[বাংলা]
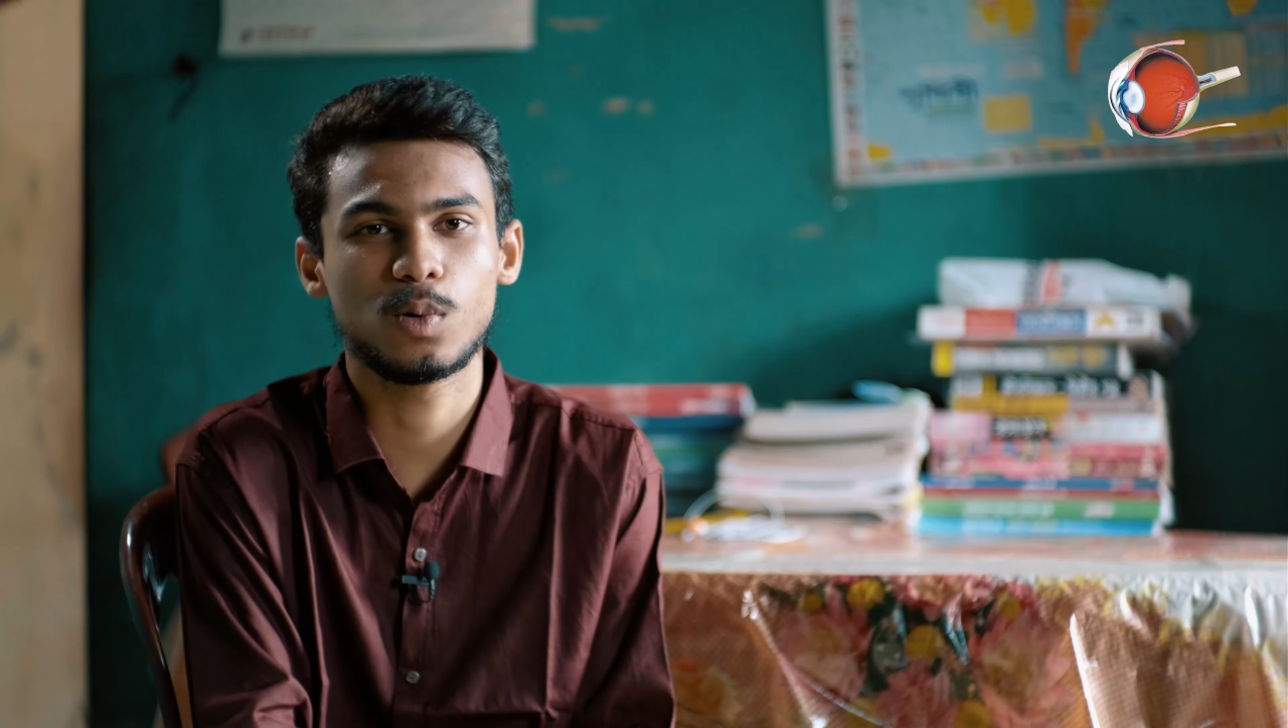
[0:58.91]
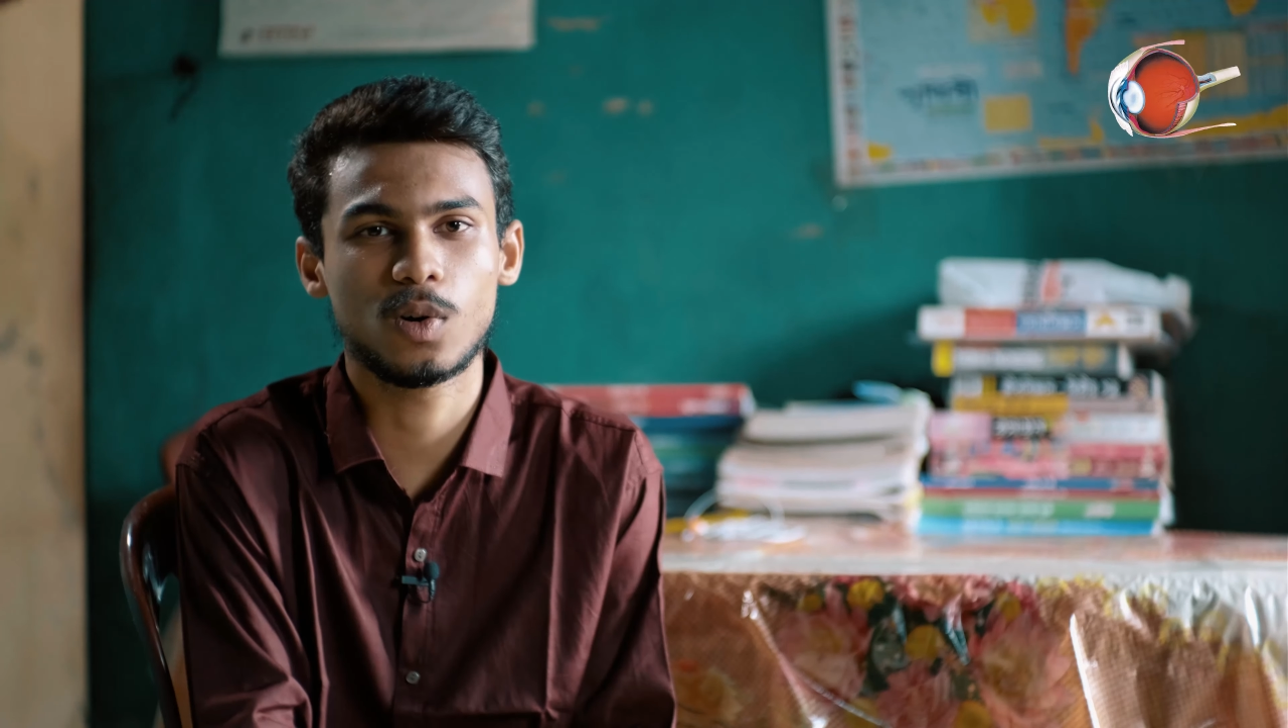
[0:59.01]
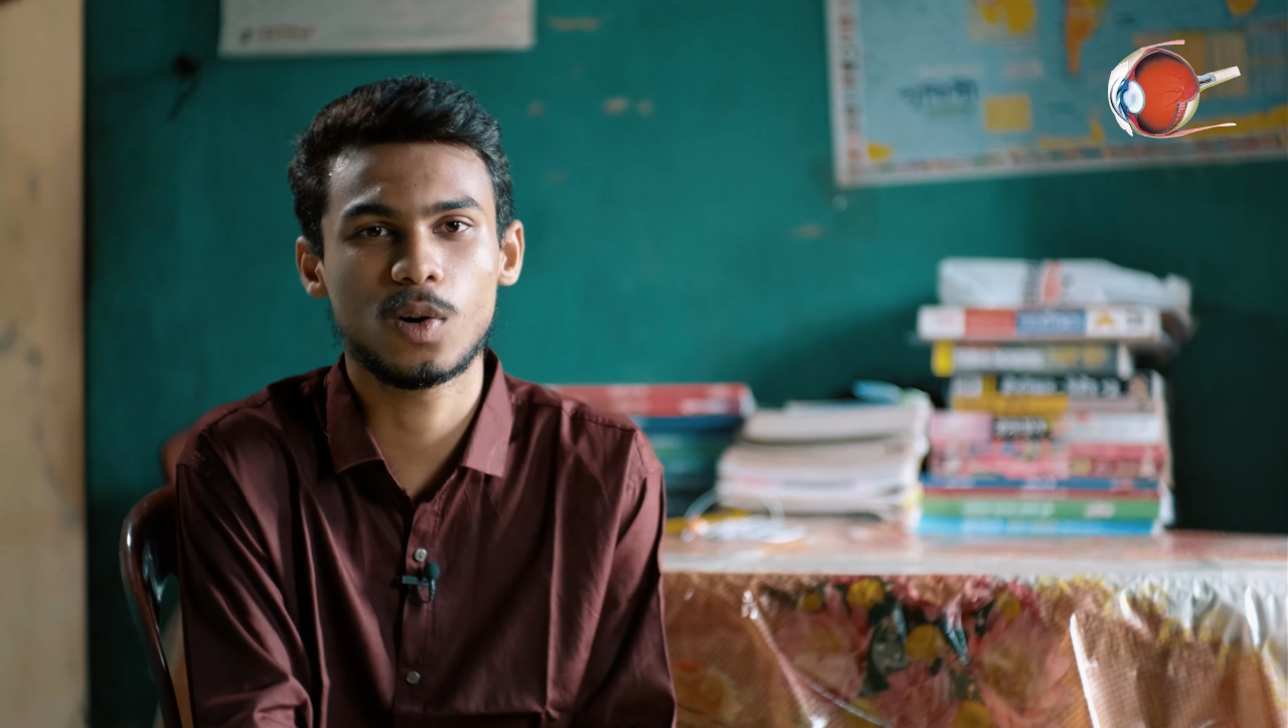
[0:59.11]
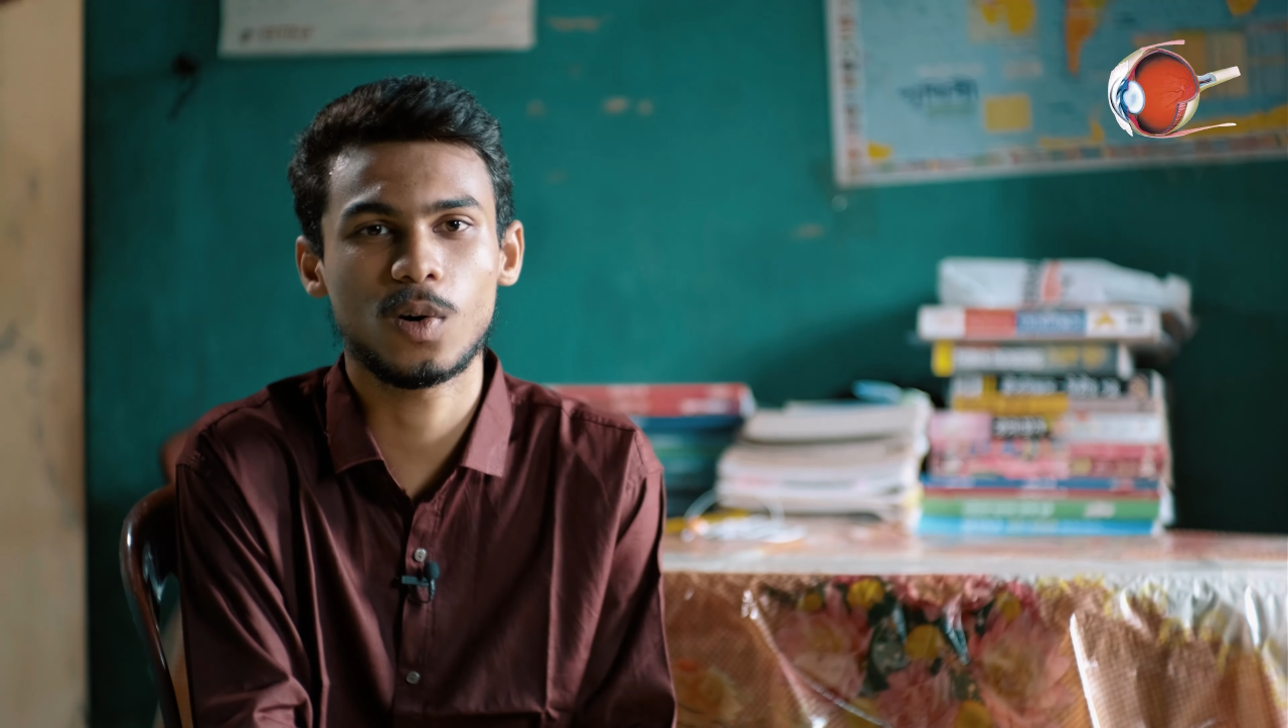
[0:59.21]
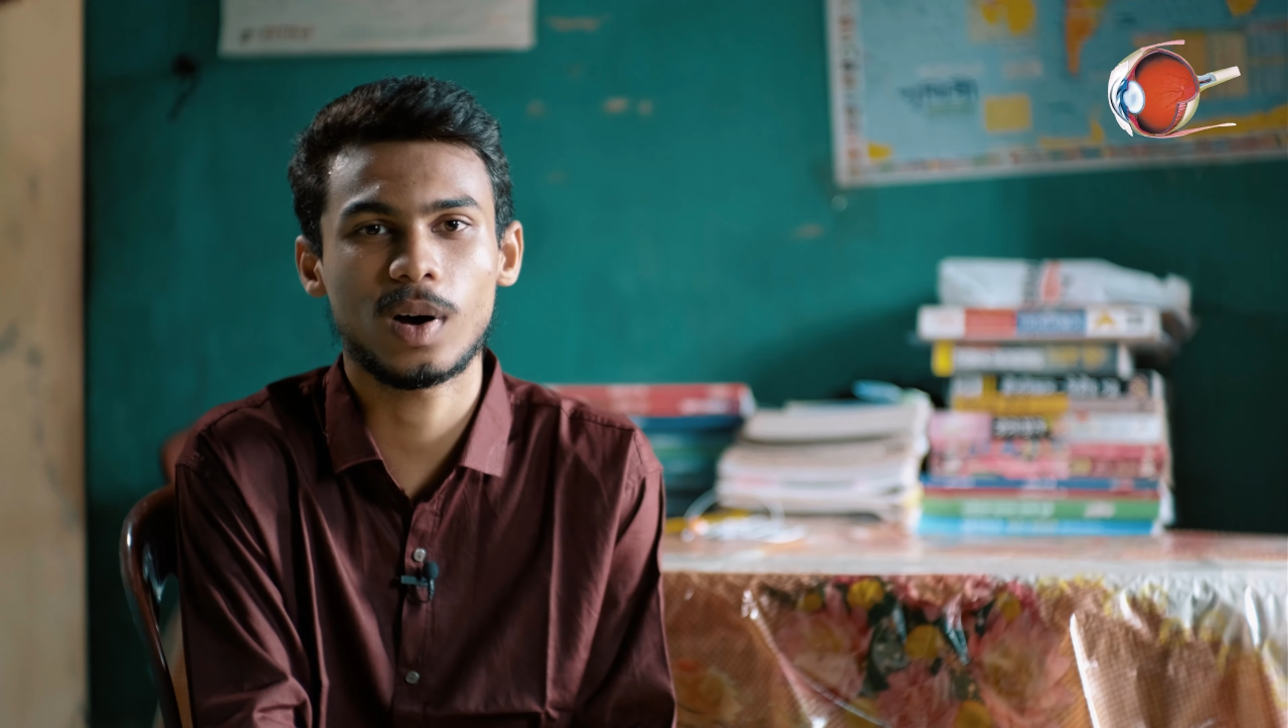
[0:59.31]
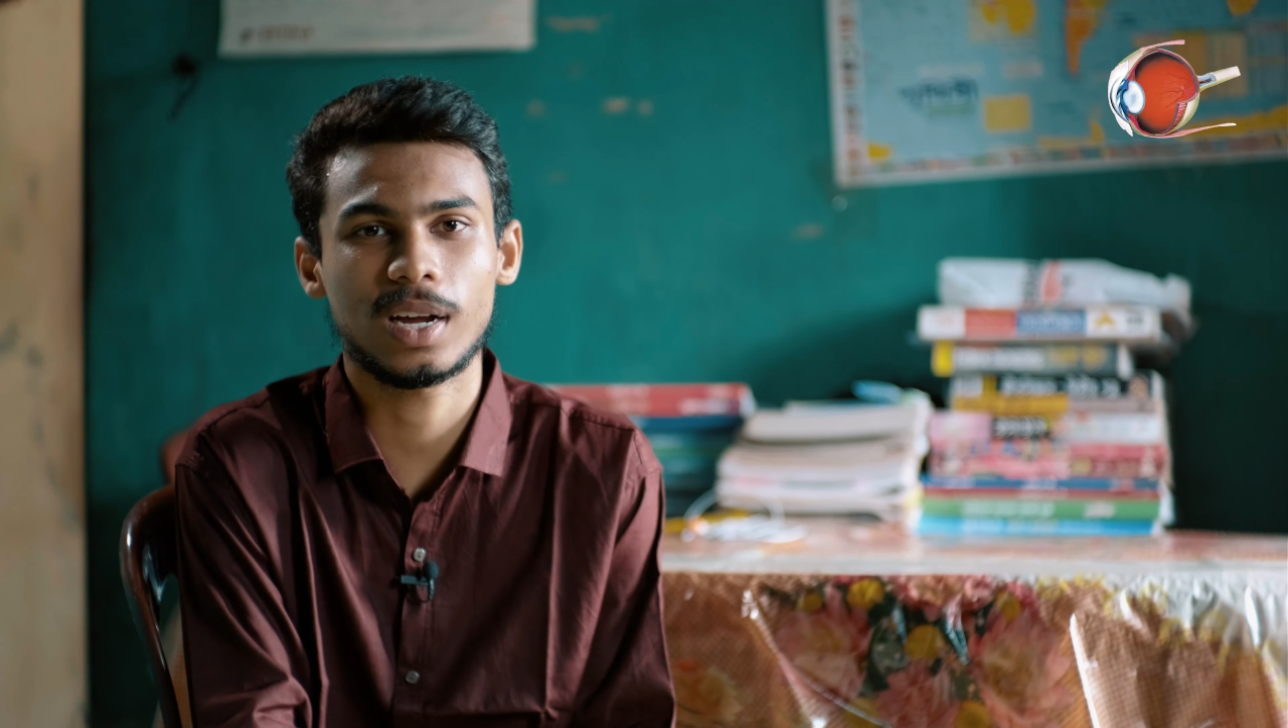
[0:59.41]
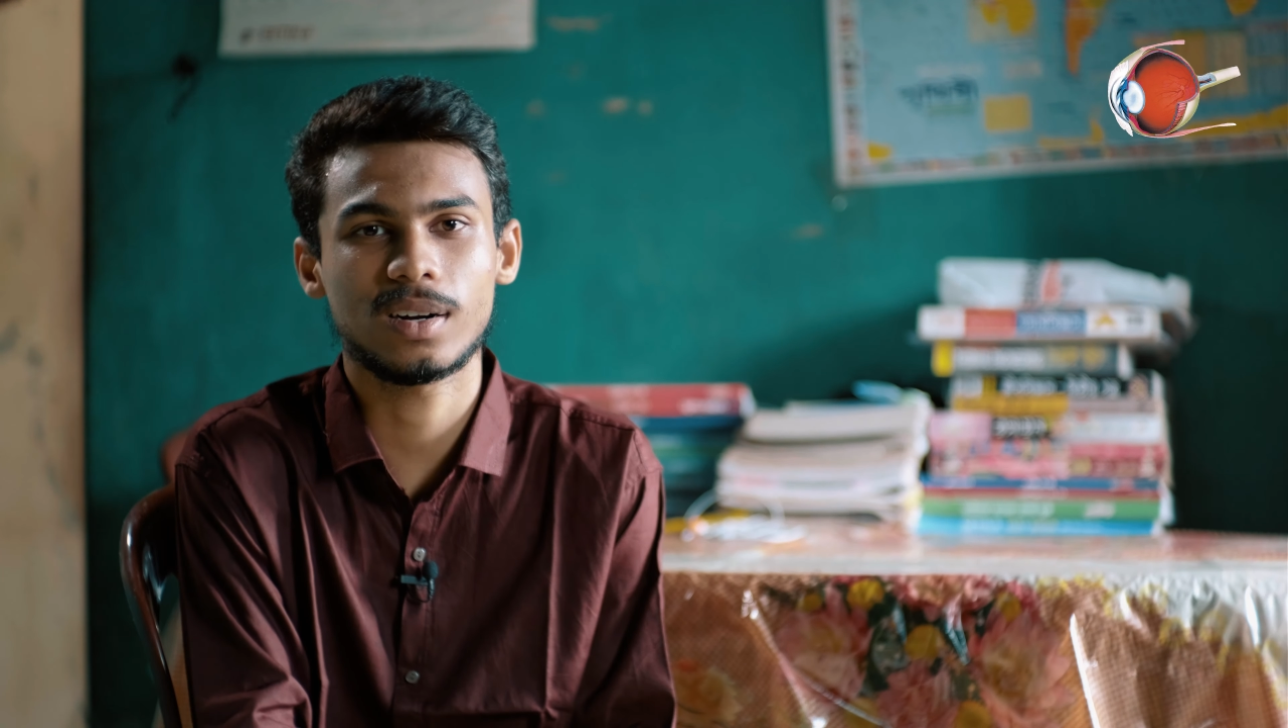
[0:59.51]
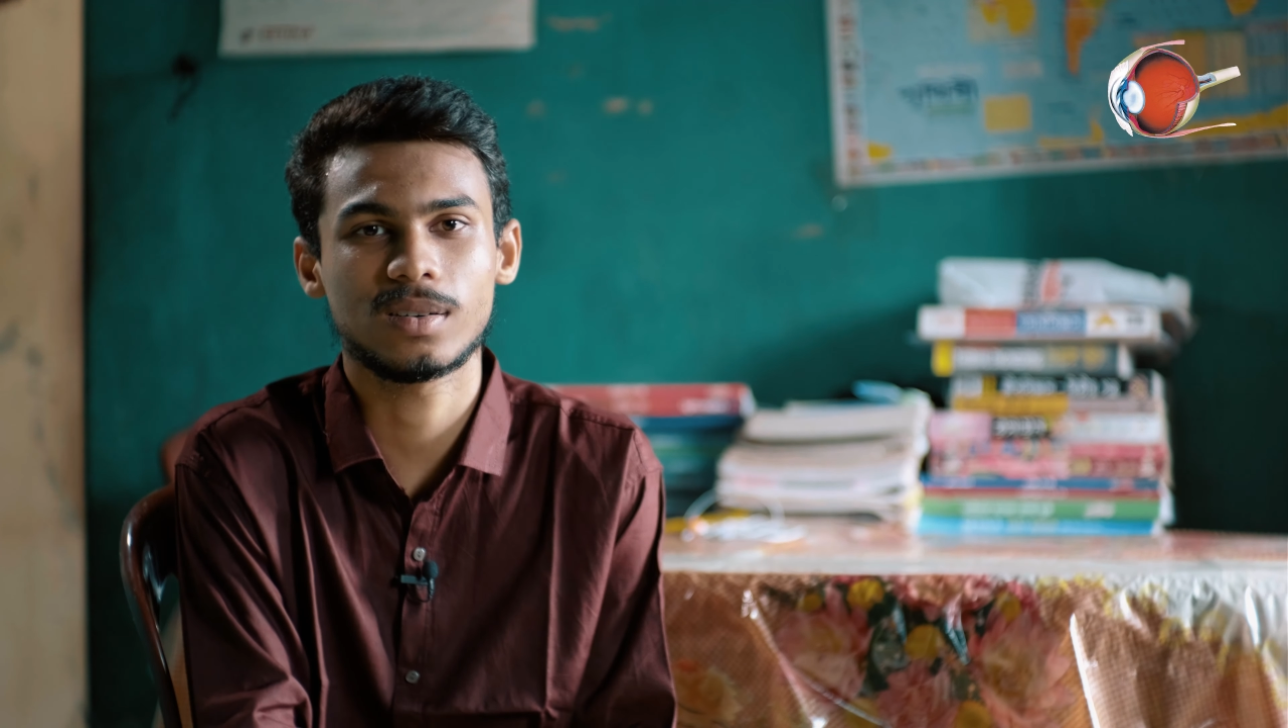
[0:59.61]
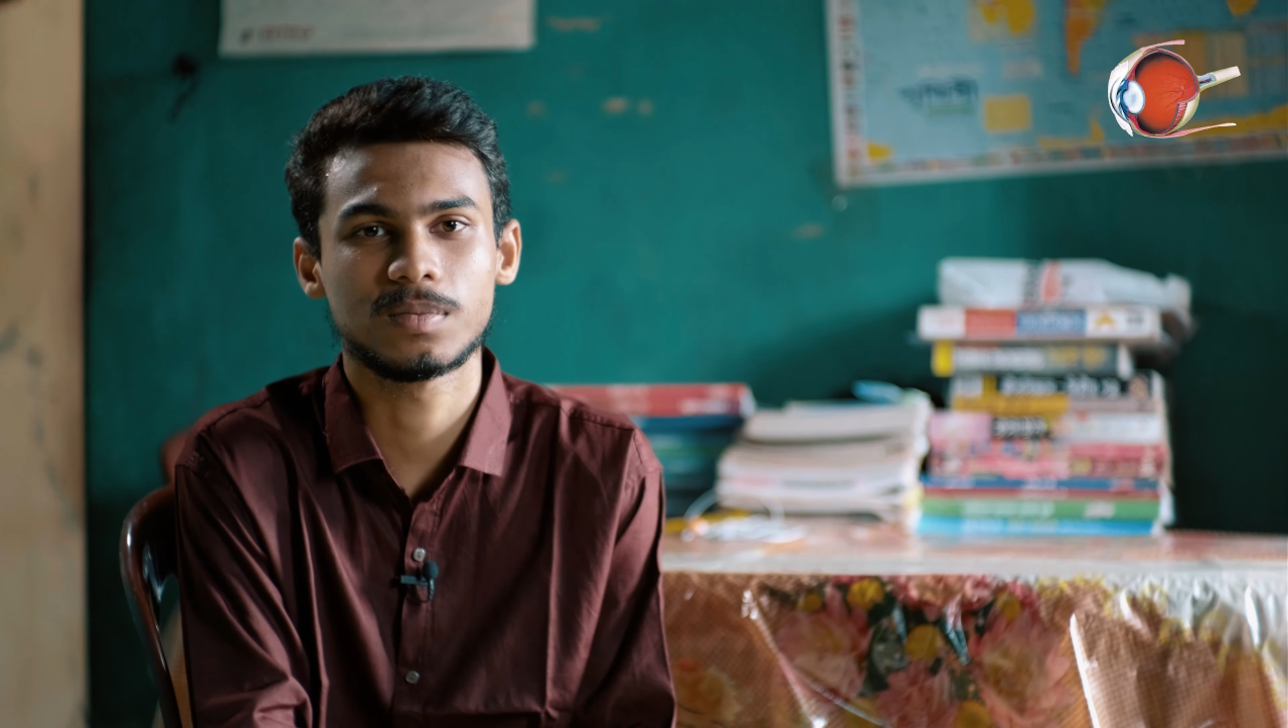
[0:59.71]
দুঃখ আর